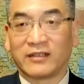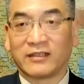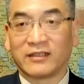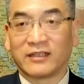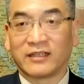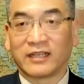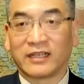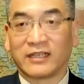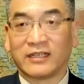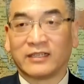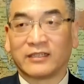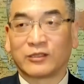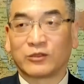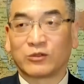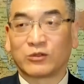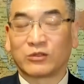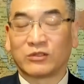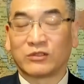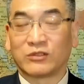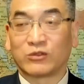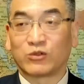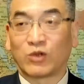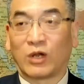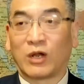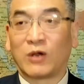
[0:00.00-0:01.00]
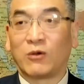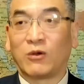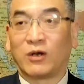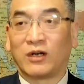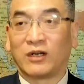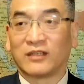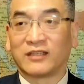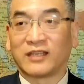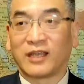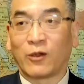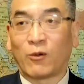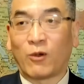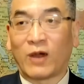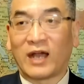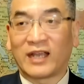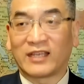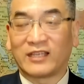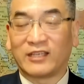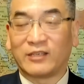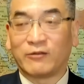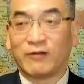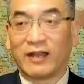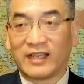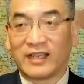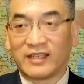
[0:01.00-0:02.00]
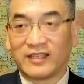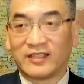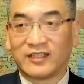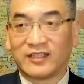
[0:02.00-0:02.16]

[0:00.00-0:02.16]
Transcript: 的那个状况，得花一万亿